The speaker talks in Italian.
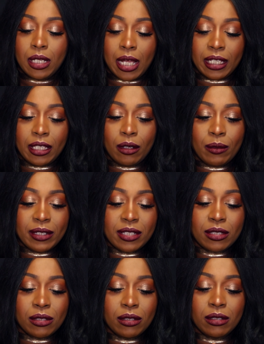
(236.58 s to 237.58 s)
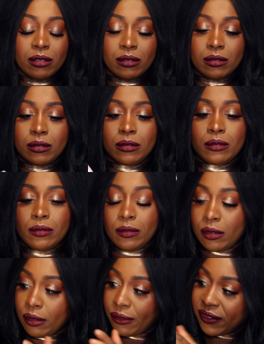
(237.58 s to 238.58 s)
anche questo
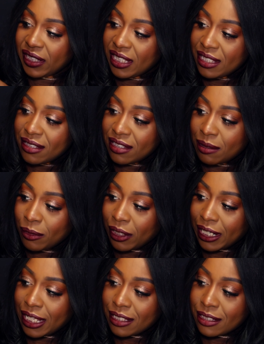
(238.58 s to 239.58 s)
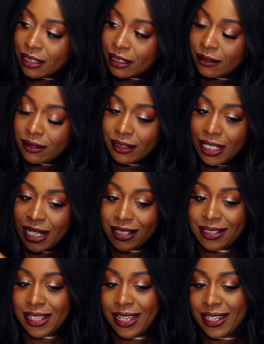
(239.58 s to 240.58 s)
fighissimo ragazzi della
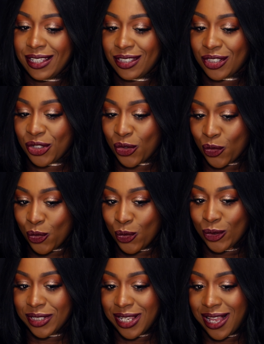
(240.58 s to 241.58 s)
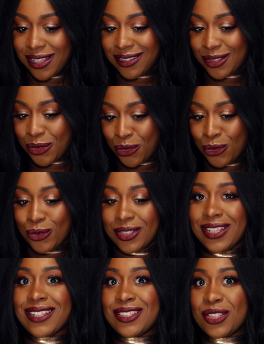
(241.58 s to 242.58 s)
serie scusa scusa